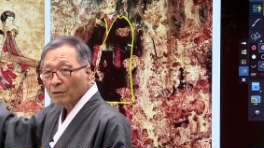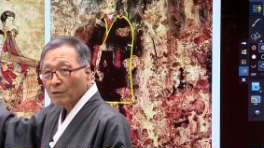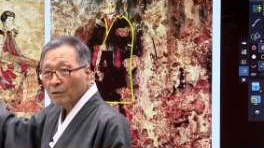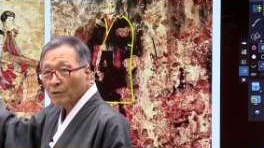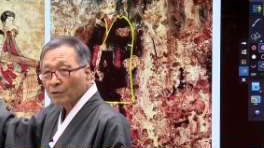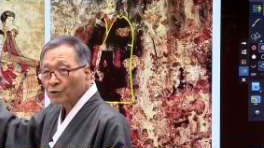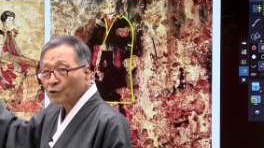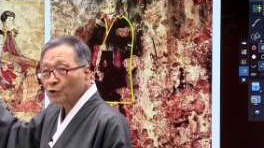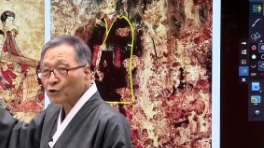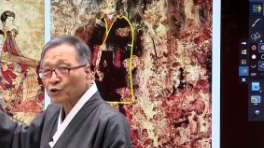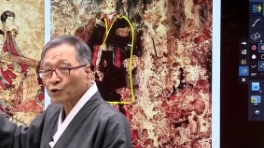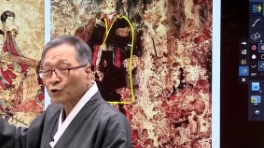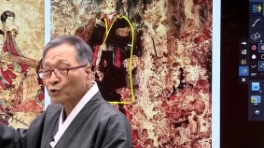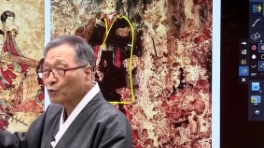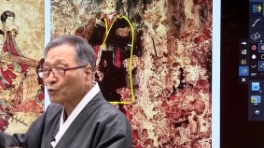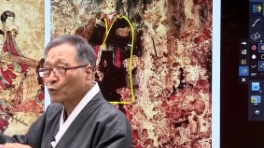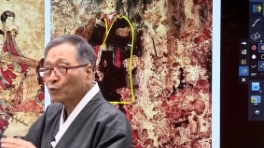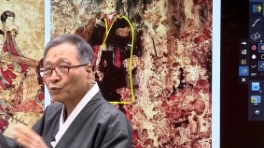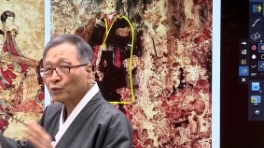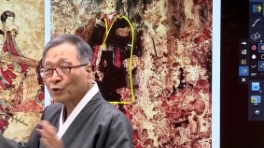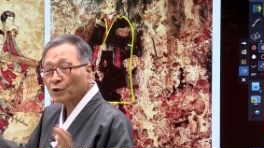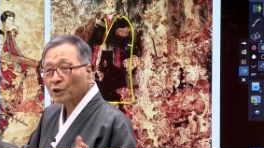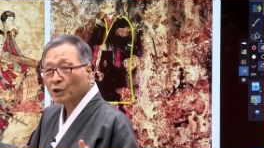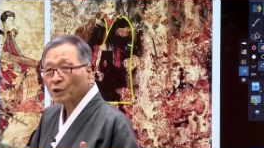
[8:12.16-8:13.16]
이것은
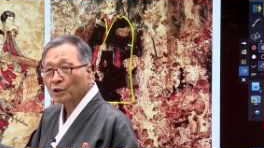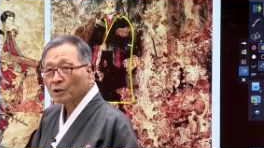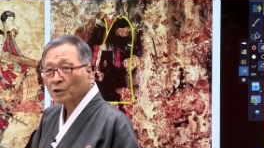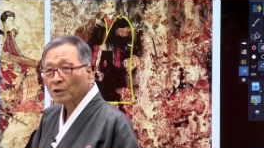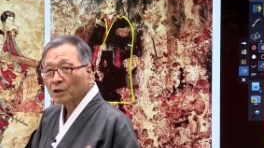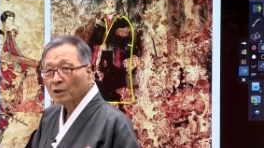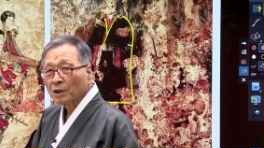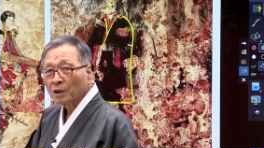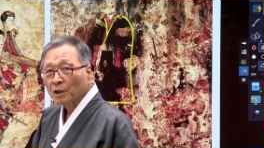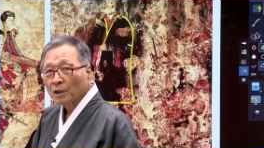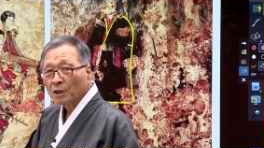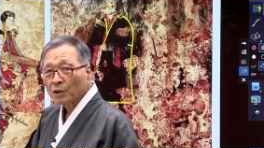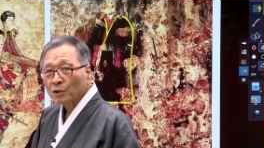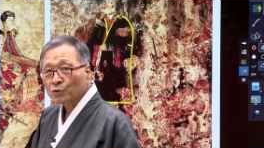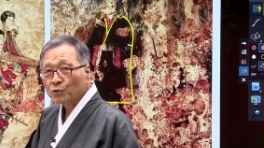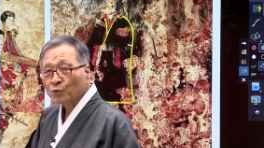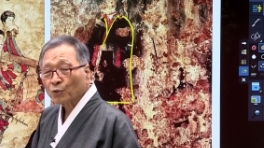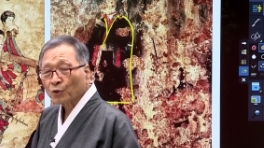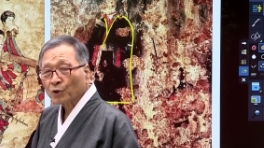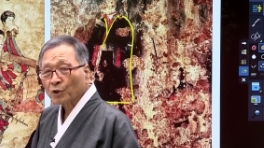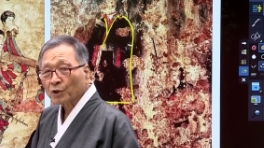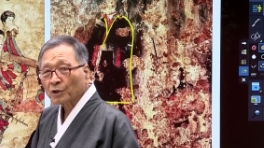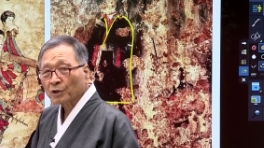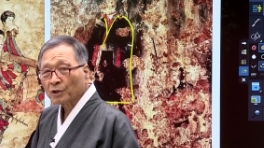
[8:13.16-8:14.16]
전통적인
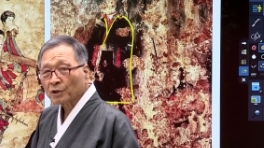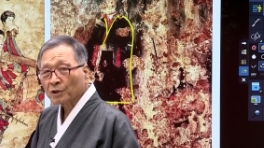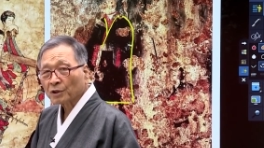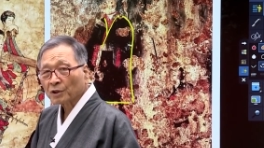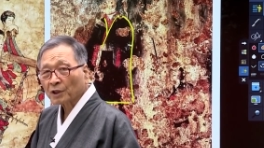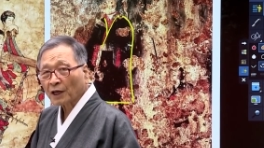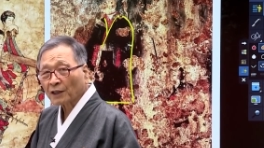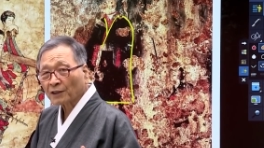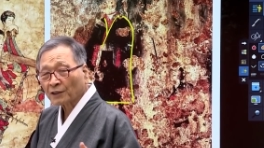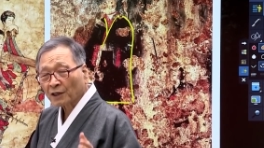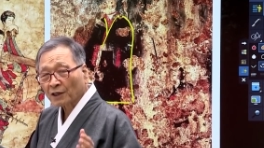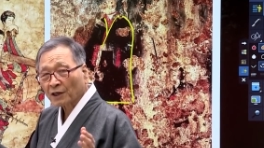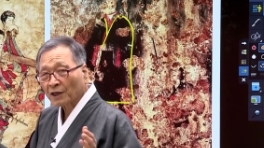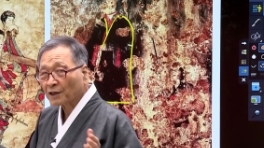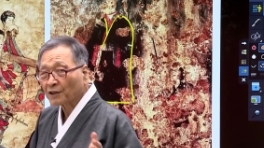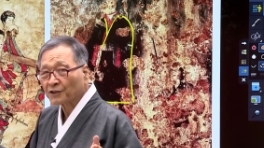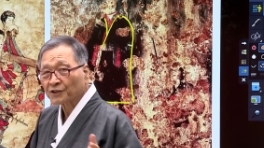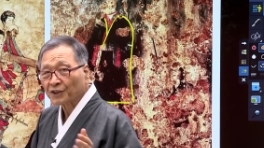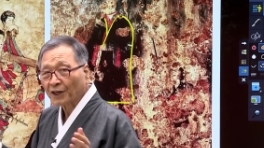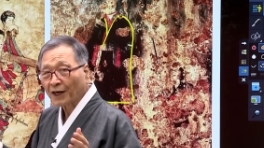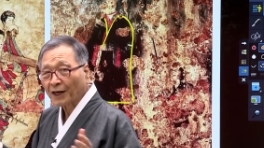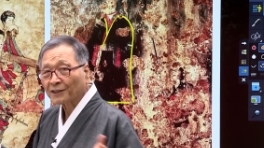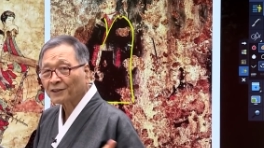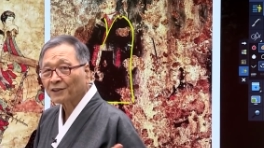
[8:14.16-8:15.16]
소위 그 당나라
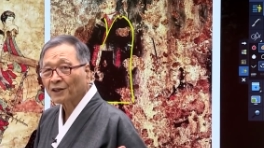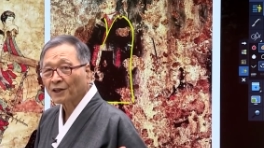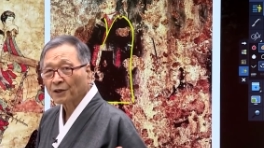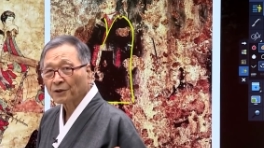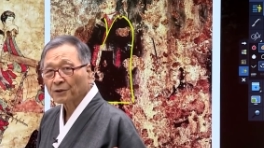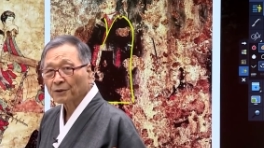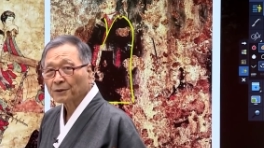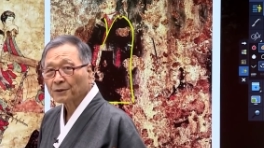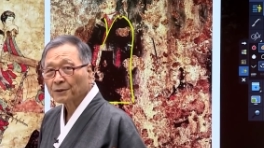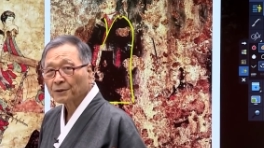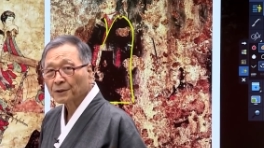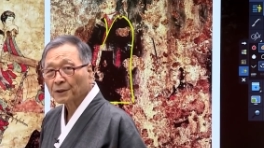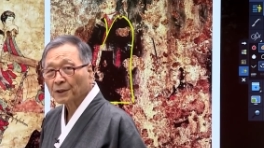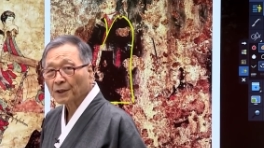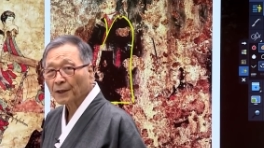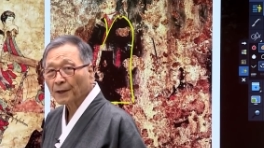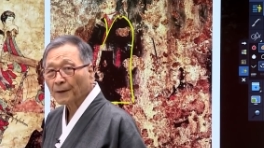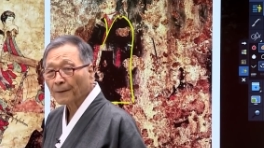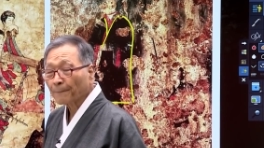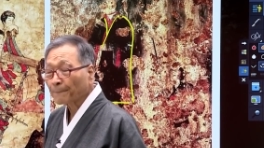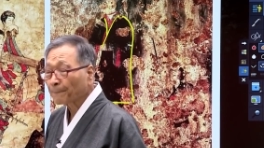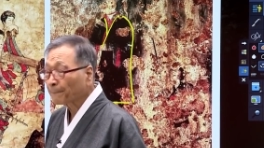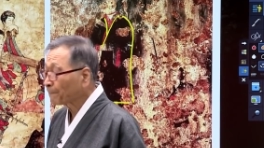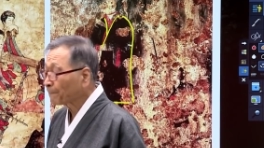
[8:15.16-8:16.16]
것이 아니에요. 예.